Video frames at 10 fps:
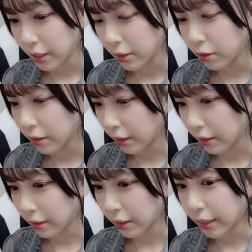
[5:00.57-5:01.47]
塩だか
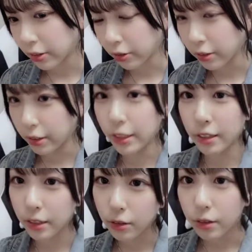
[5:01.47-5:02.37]
らあと焼
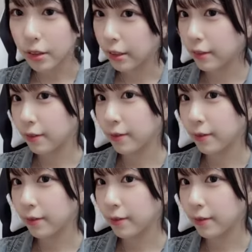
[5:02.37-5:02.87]
けるから